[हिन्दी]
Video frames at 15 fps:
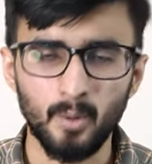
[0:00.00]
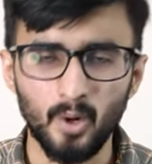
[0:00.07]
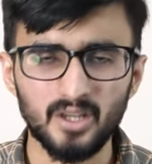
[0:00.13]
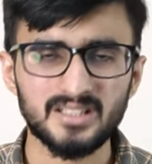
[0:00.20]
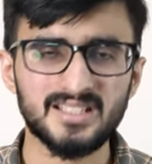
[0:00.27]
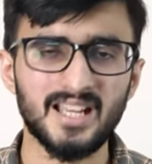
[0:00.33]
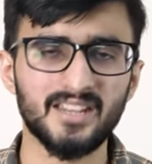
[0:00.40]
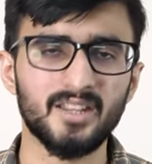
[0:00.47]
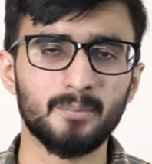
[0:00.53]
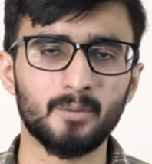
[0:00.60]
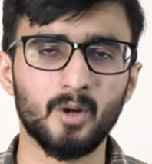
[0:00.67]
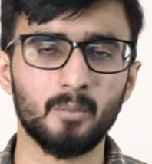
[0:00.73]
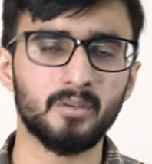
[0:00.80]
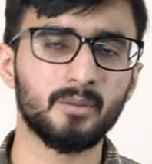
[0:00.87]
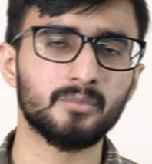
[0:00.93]
बहुत ज़्यादा
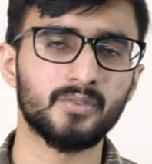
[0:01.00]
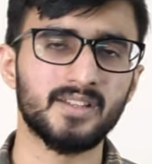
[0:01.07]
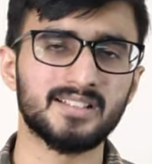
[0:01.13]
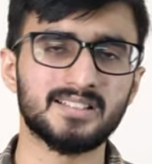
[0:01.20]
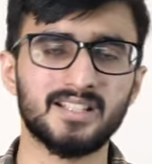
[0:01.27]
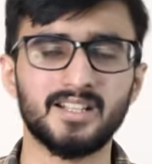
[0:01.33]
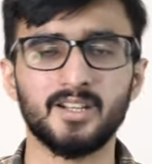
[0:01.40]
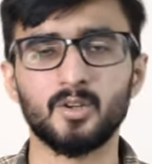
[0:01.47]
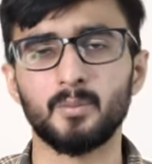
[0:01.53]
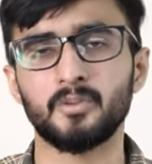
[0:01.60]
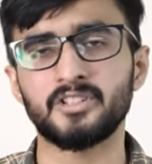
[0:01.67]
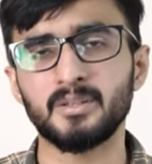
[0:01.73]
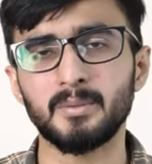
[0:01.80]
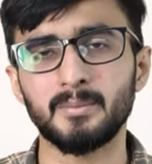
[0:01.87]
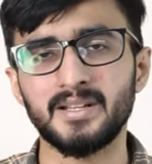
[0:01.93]
प्रॉब्लम्स फेस करने को
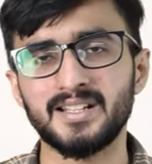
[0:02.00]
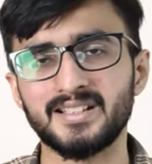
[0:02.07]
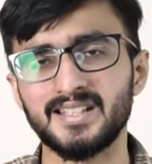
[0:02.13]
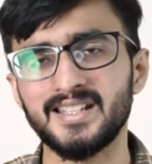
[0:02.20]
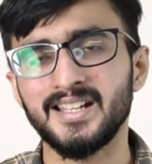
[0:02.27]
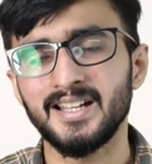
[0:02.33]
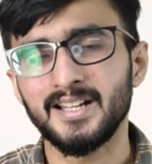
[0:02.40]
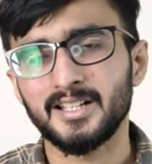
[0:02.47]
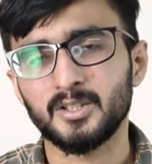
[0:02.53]
मुझे भी मिली थी